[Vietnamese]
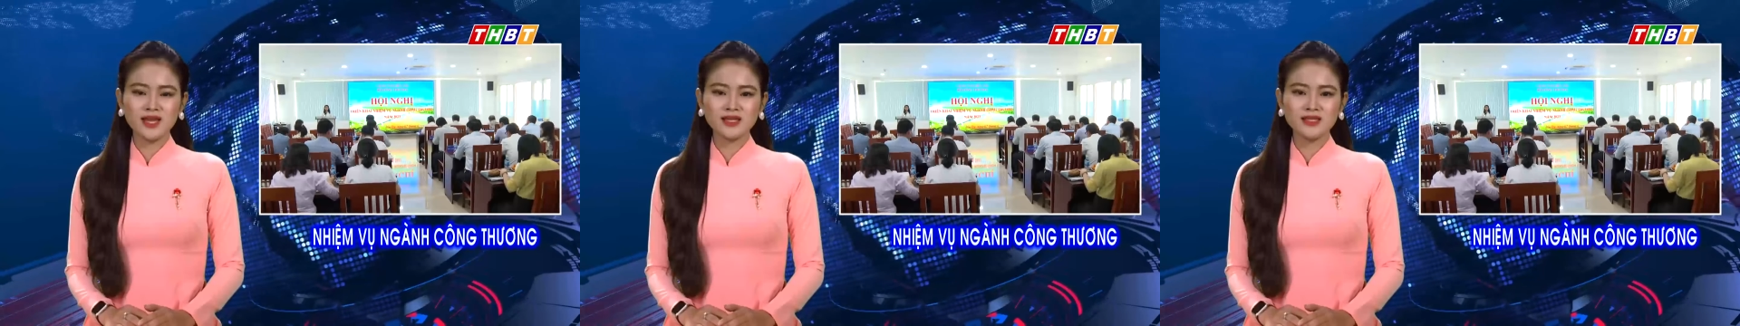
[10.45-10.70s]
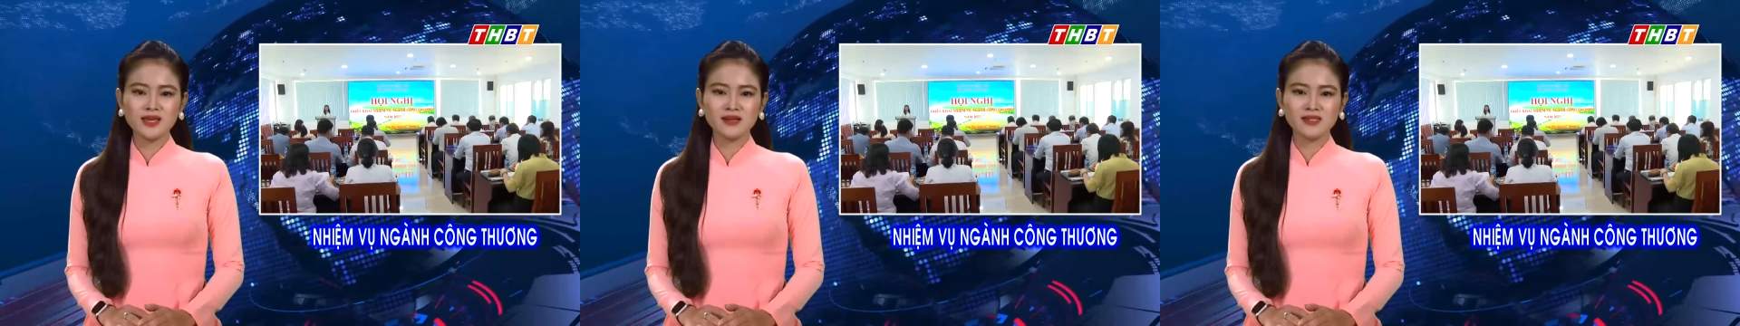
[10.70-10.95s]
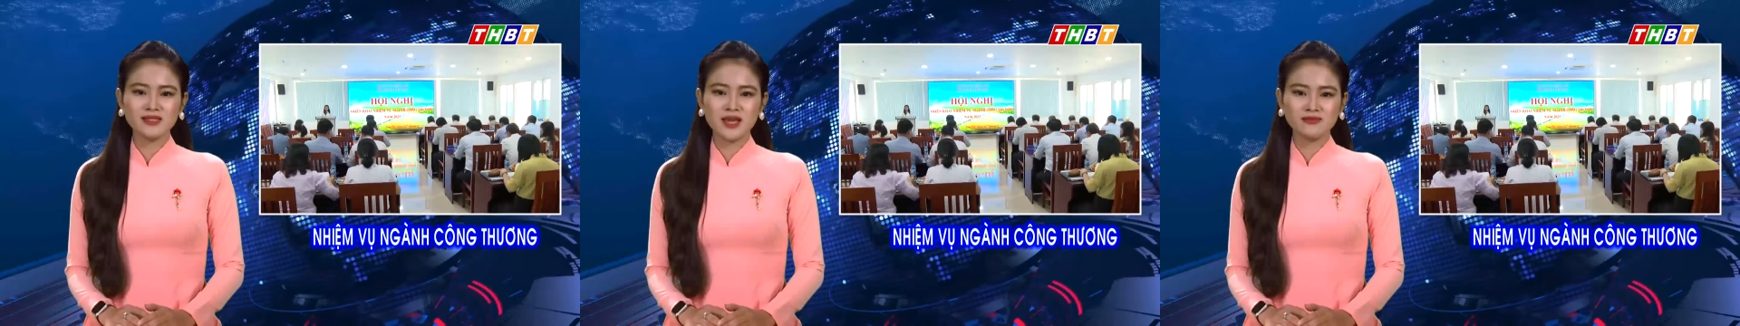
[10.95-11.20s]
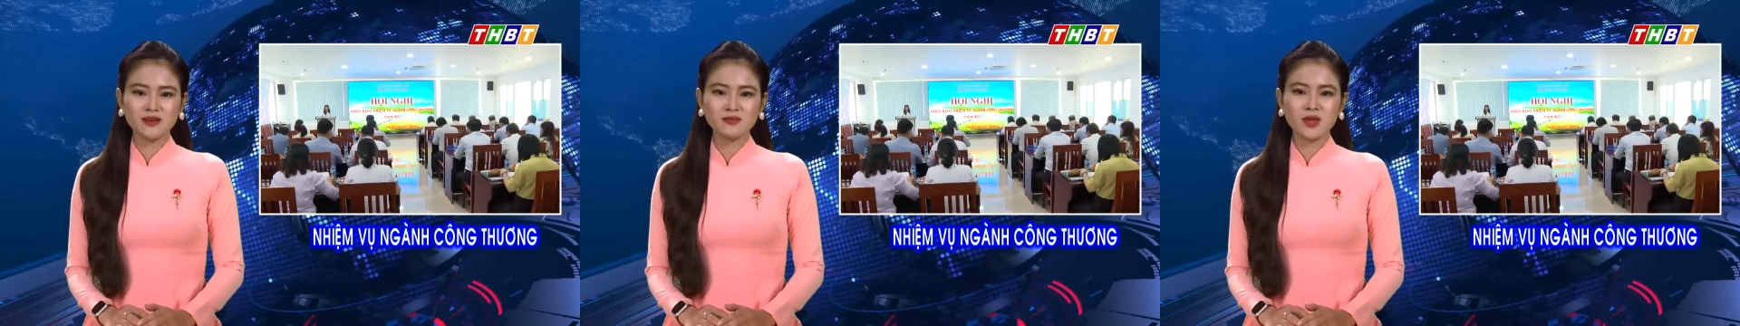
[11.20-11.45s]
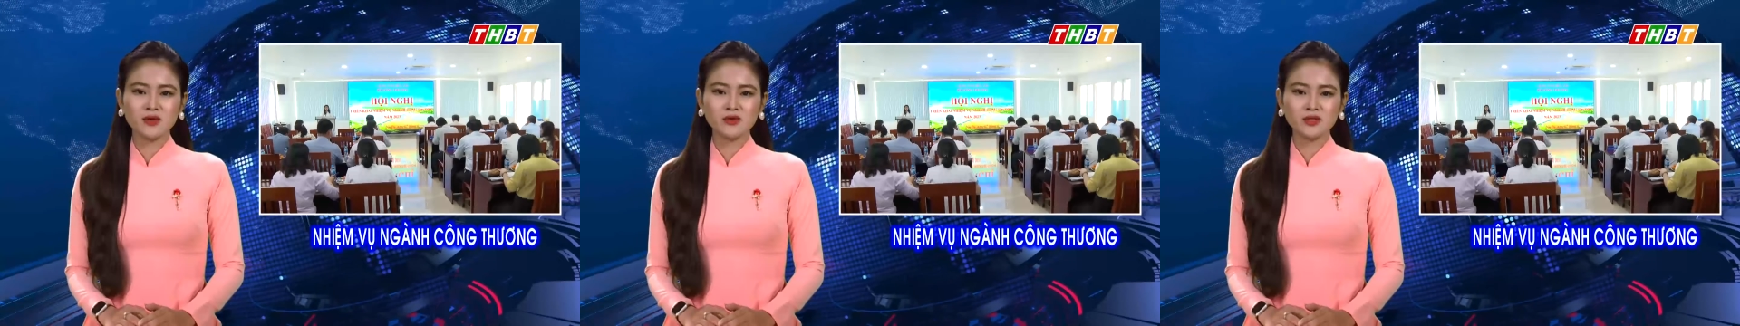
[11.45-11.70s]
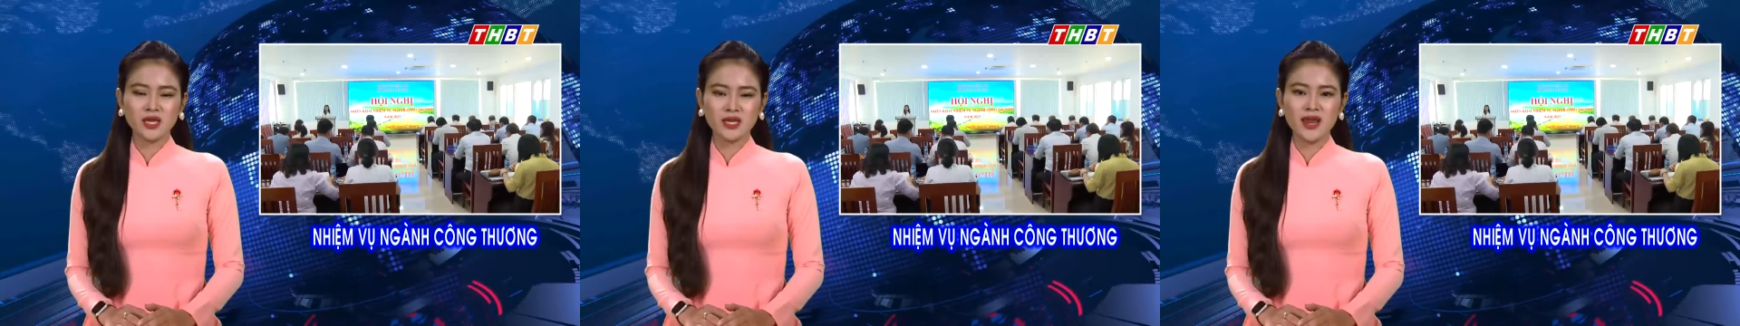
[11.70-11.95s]
đến dự và phát biểu
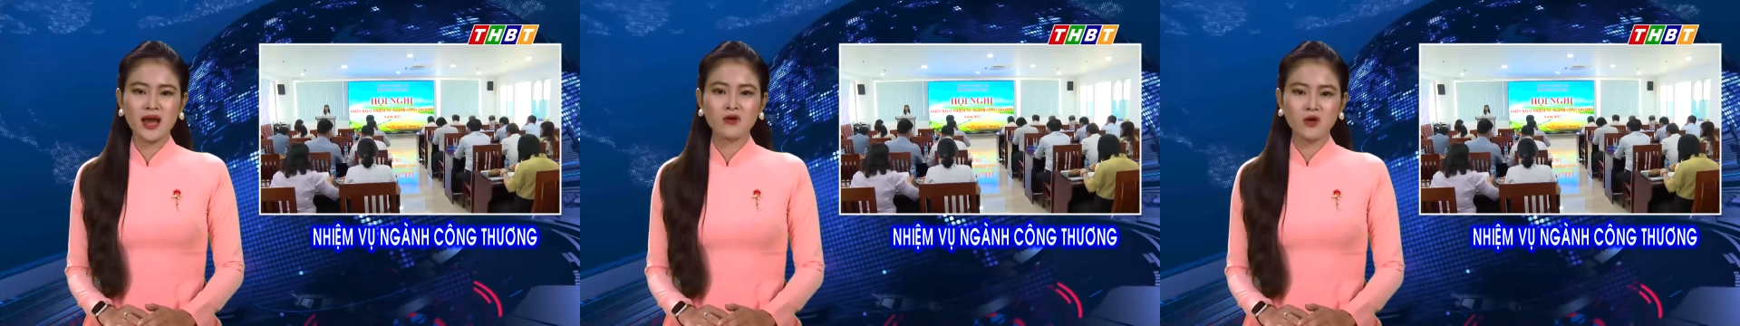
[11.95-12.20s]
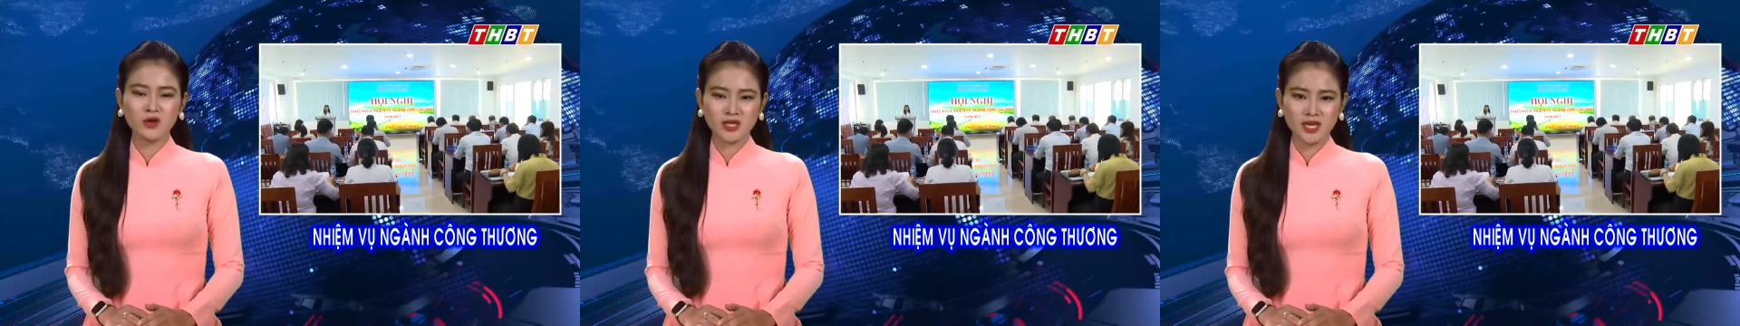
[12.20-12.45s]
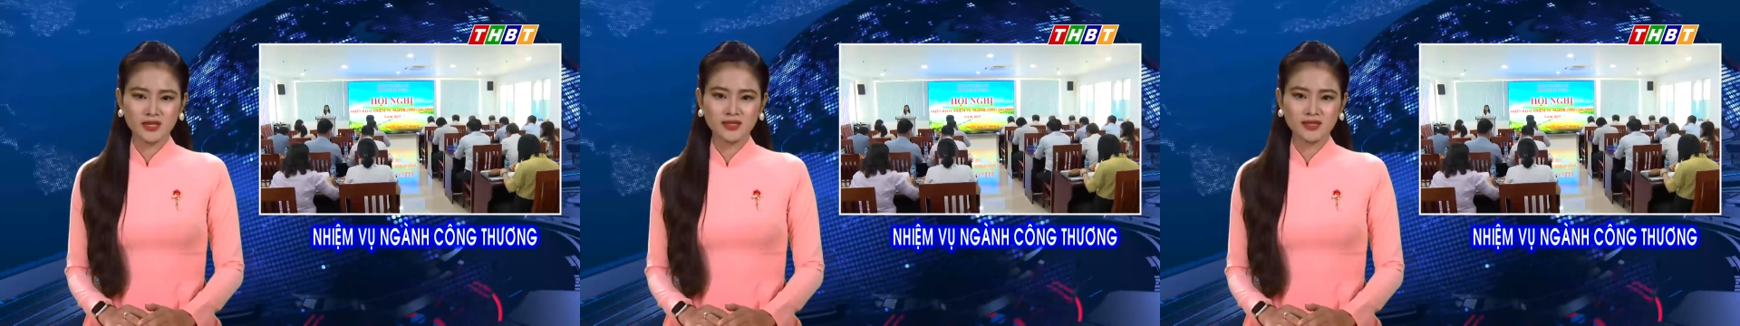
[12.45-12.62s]
chỉ đạo hội nghị.